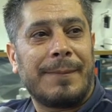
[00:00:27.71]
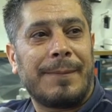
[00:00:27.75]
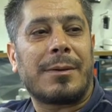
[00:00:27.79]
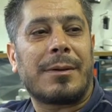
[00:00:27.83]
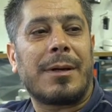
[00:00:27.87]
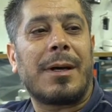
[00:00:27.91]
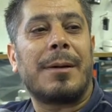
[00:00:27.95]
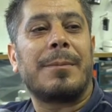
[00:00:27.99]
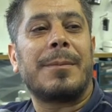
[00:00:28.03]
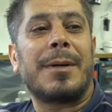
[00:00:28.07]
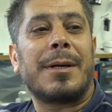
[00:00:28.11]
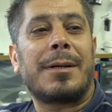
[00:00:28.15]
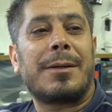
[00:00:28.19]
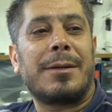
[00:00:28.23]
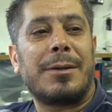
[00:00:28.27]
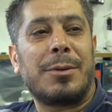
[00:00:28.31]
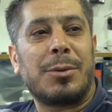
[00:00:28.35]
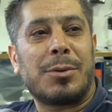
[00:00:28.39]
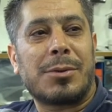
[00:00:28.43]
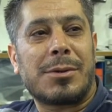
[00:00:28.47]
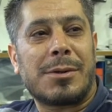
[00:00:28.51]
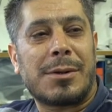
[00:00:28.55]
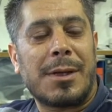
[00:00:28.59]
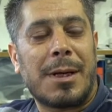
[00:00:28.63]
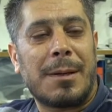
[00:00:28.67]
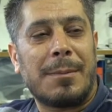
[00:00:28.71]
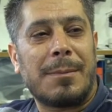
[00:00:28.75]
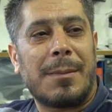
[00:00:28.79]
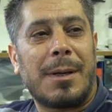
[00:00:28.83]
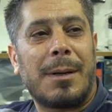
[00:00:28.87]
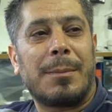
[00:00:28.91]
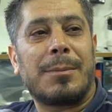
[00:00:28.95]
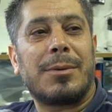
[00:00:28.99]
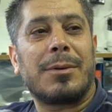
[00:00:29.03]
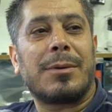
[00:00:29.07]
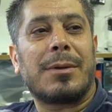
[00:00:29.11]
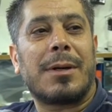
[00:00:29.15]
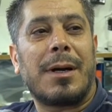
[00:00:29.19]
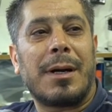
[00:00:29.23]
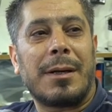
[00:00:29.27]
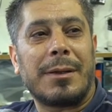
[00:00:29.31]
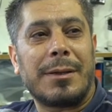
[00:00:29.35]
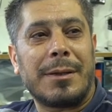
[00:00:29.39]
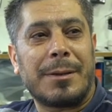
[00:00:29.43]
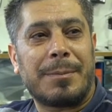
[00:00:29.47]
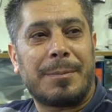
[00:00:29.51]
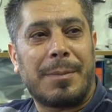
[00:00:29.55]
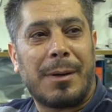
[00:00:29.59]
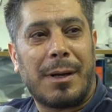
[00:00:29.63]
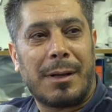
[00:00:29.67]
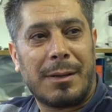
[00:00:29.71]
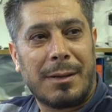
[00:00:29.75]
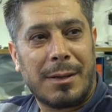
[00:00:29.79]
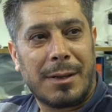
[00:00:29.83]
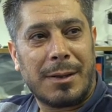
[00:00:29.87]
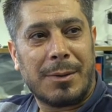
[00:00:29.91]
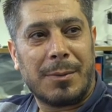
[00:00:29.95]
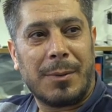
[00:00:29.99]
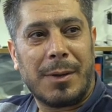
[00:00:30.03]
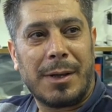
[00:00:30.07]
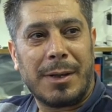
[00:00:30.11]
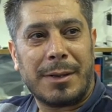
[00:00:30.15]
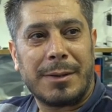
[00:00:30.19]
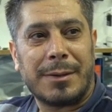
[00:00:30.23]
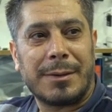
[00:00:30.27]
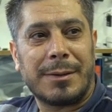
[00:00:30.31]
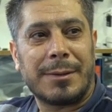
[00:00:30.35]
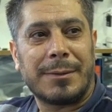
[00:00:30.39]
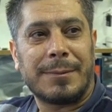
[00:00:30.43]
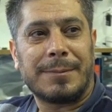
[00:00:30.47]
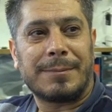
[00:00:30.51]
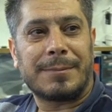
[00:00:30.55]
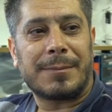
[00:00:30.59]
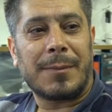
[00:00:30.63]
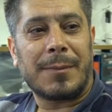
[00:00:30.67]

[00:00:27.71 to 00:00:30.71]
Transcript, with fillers: rahmetli ustam Abdülkadir Parlak vardı.